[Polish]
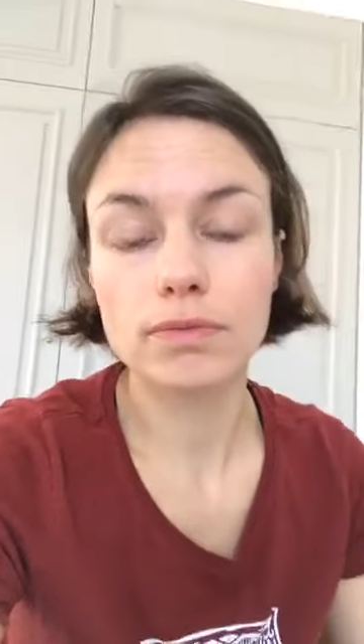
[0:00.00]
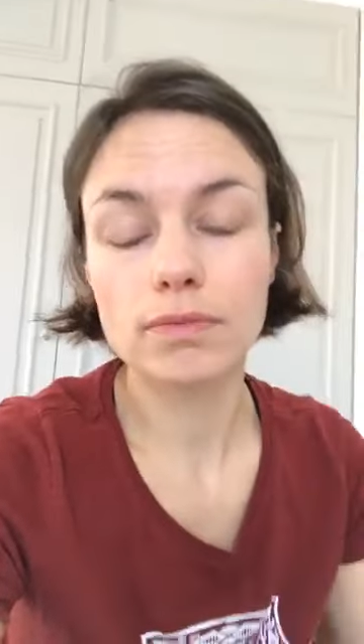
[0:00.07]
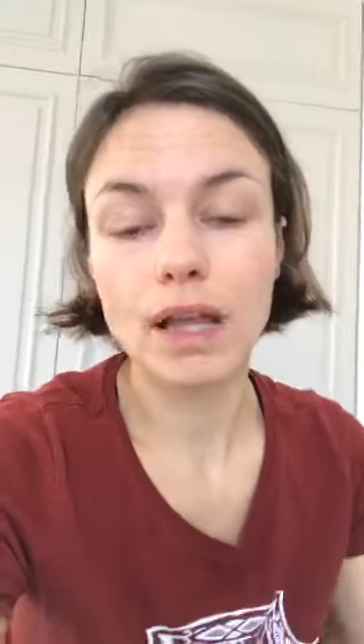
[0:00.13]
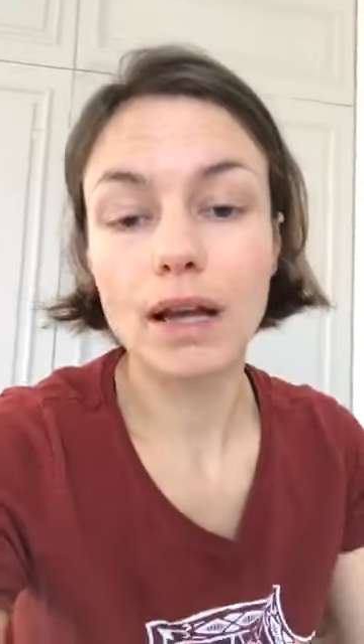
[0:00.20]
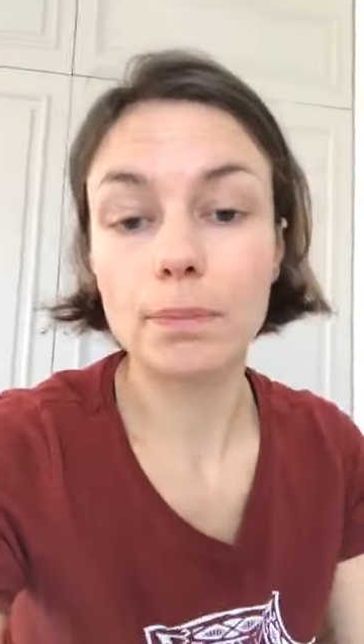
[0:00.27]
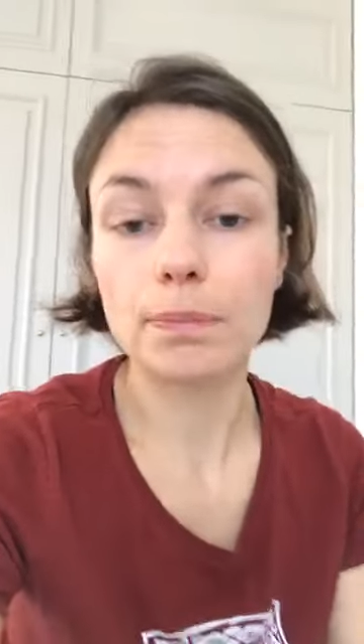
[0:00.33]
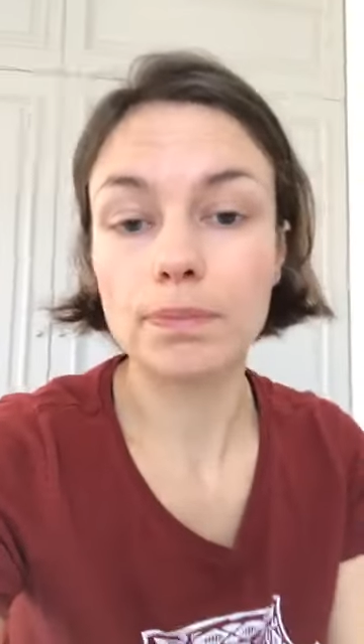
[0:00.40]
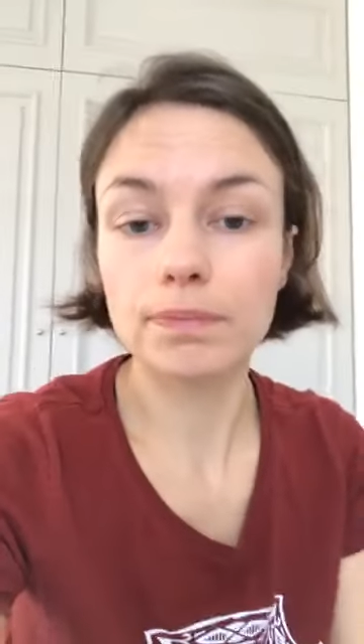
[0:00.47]

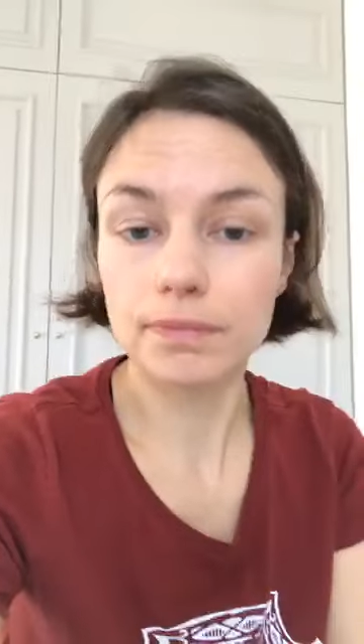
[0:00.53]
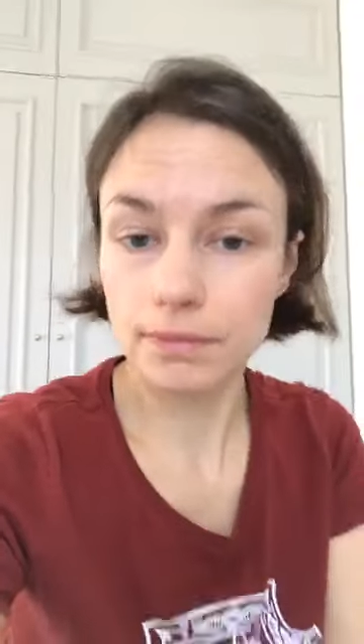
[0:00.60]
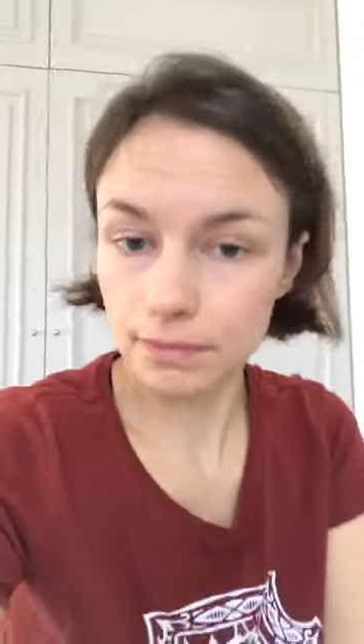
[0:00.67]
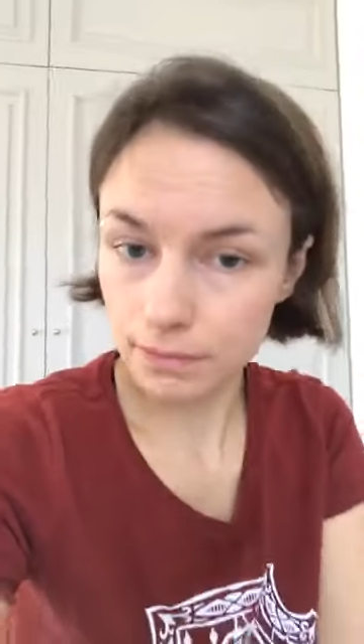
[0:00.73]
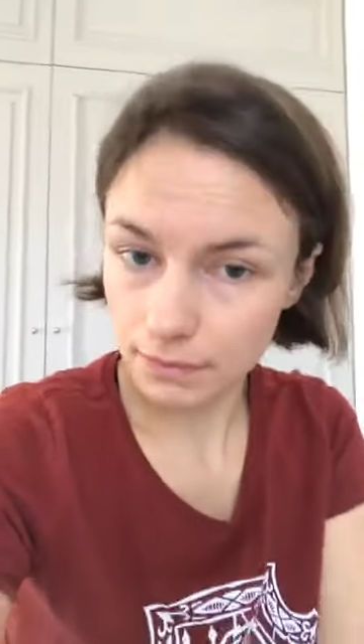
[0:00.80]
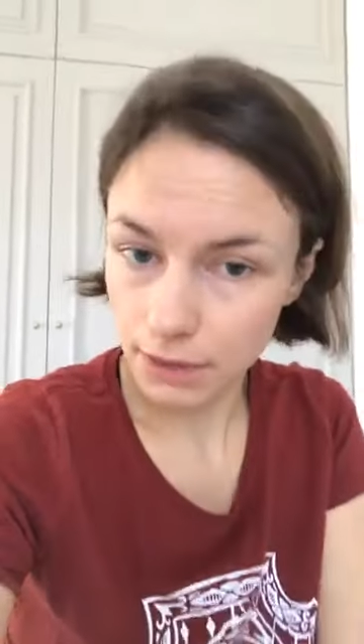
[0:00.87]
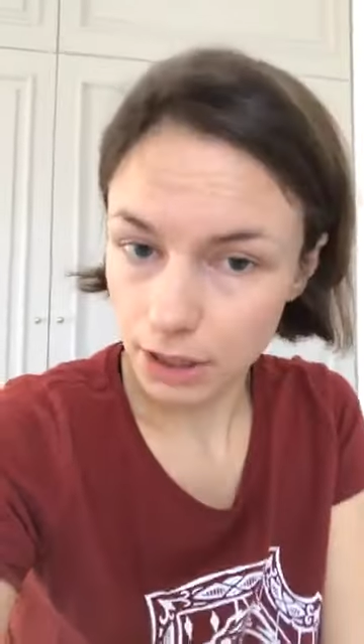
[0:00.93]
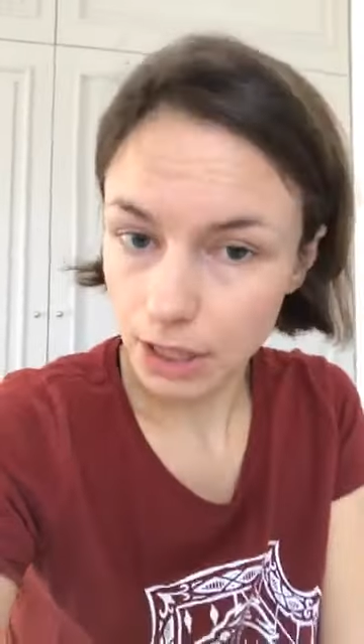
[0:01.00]
ta
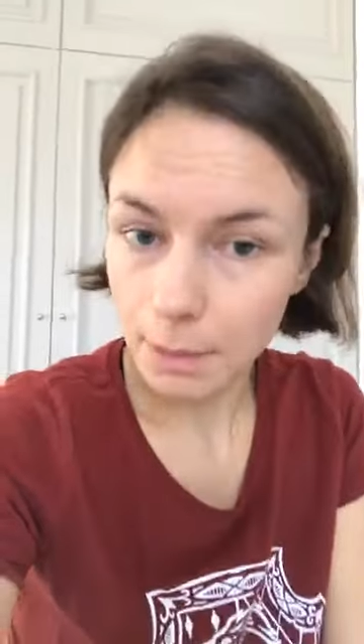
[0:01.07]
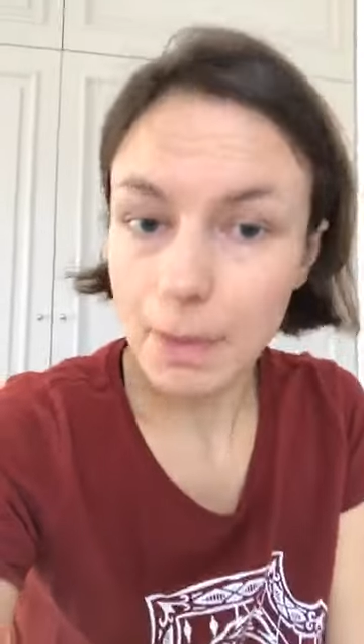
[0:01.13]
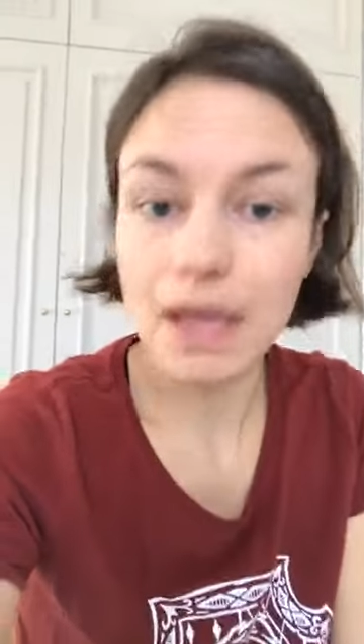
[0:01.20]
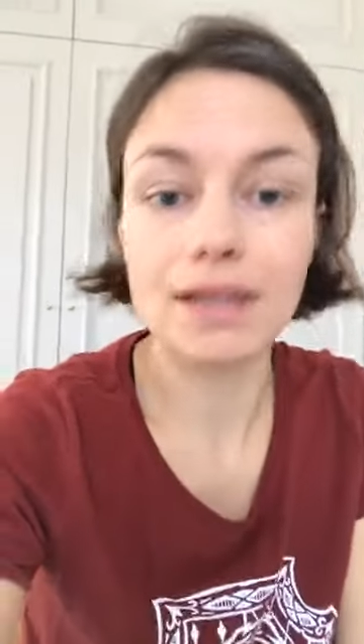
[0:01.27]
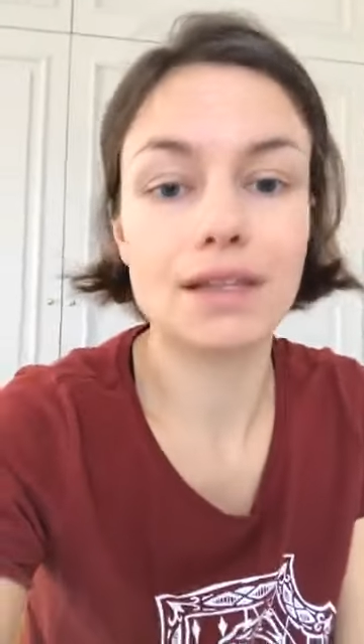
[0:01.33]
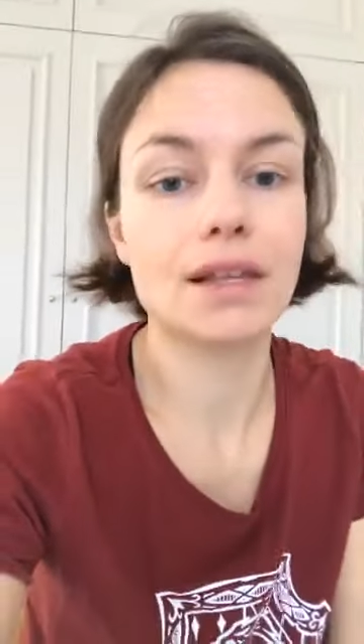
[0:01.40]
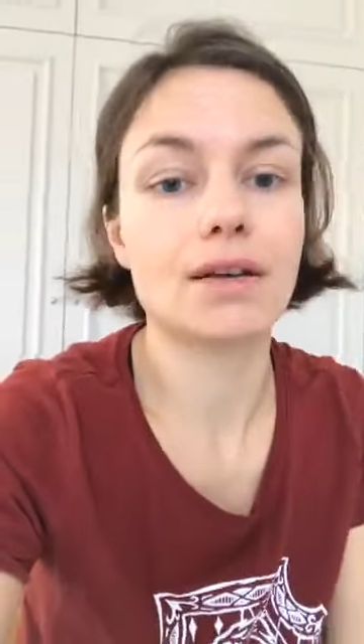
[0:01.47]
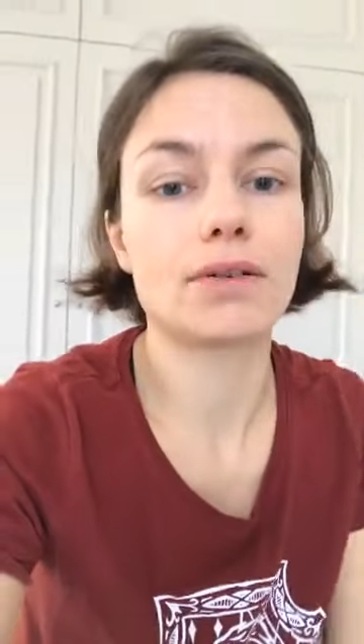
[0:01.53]
mm, linia
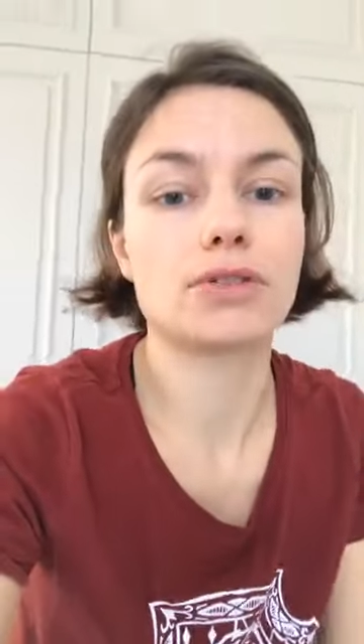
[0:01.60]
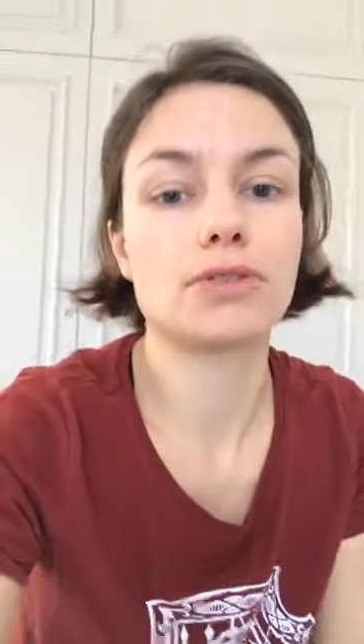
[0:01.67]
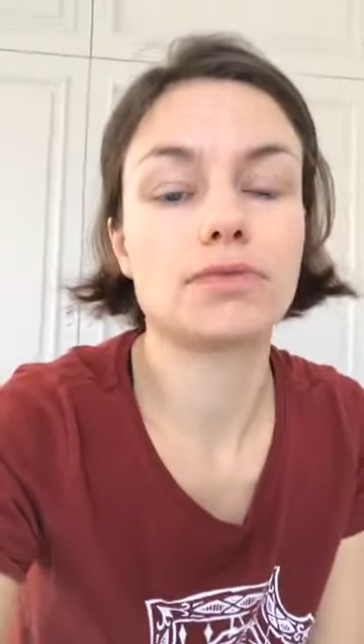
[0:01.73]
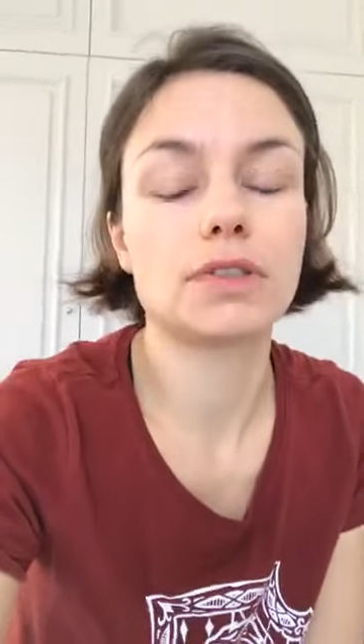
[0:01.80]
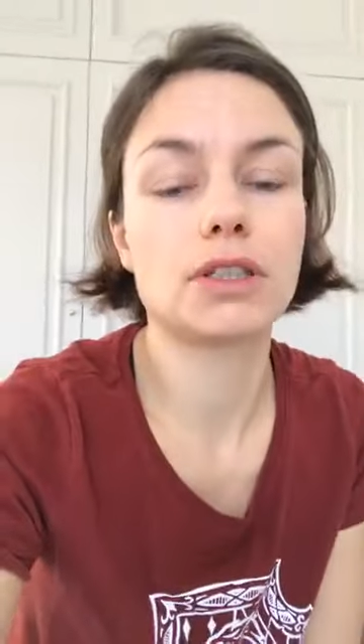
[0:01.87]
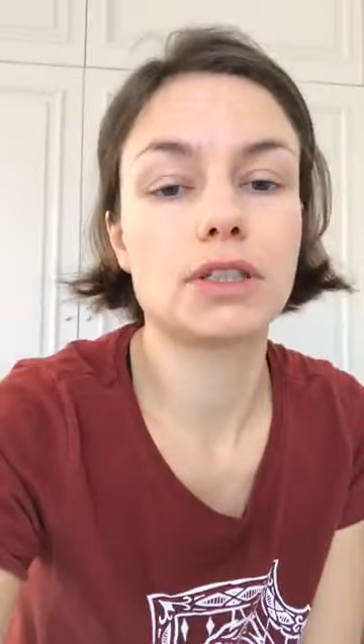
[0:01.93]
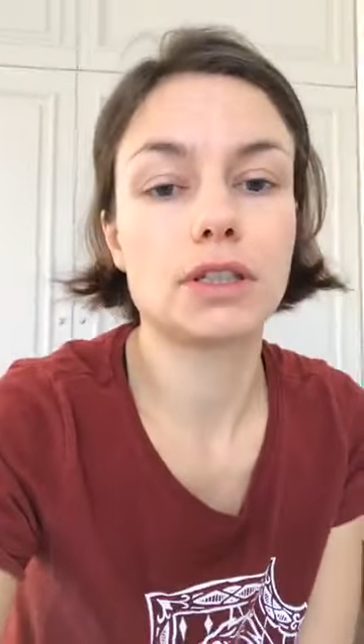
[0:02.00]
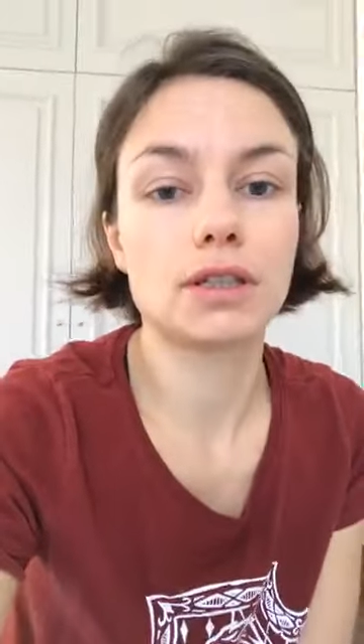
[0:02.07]
męska
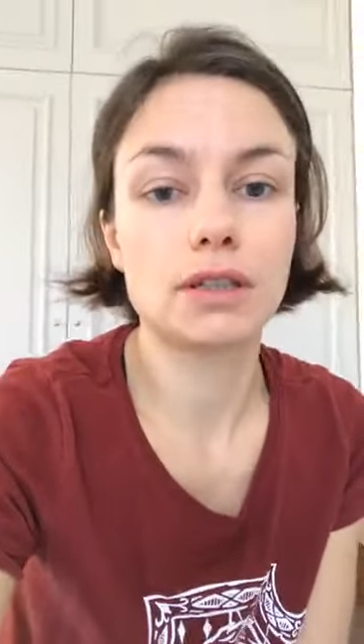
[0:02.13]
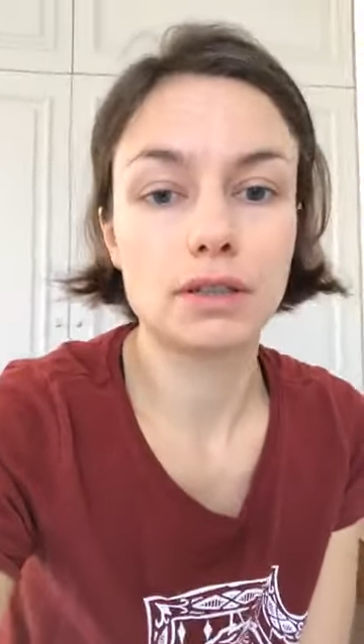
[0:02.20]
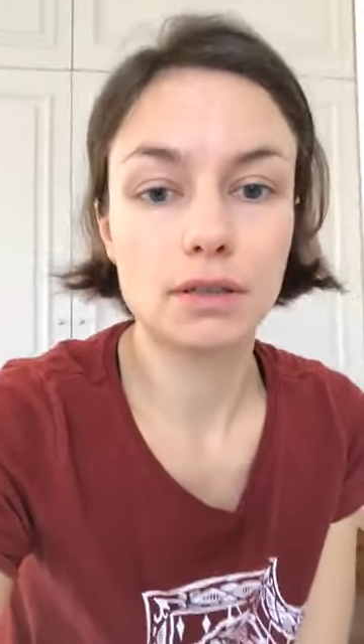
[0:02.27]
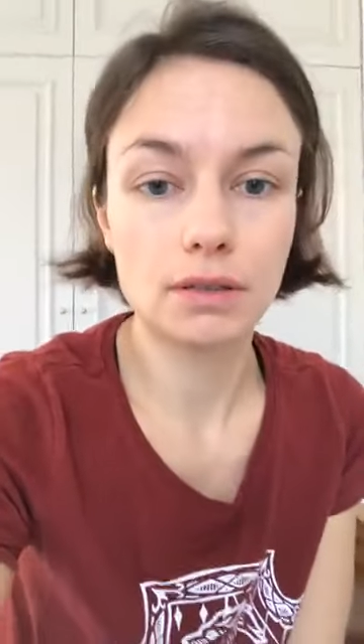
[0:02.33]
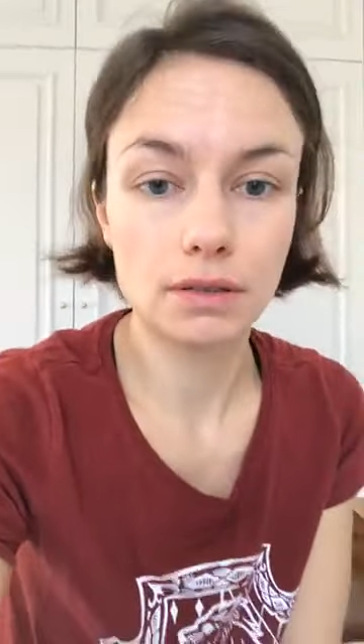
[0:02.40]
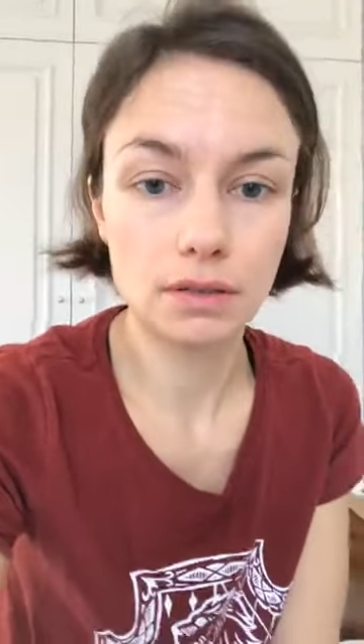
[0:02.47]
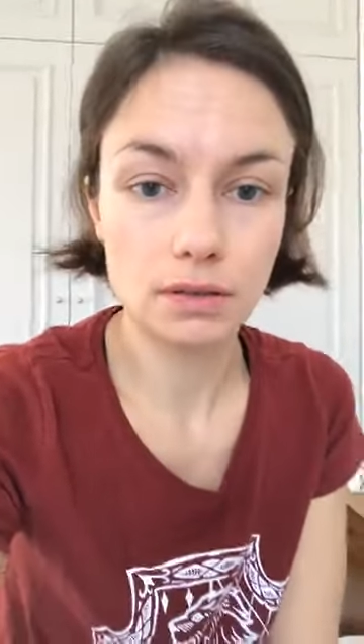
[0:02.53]
oczywiście e,